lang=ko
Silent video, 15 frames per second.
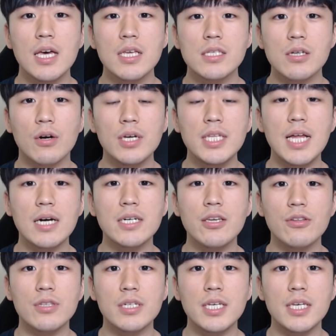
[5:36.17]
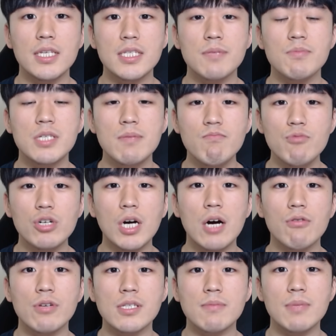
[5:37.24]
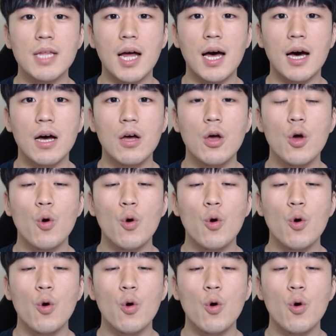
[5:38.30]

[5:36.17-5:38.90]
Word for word: 정의당 의원들이 지금 침묵하고 있습니다.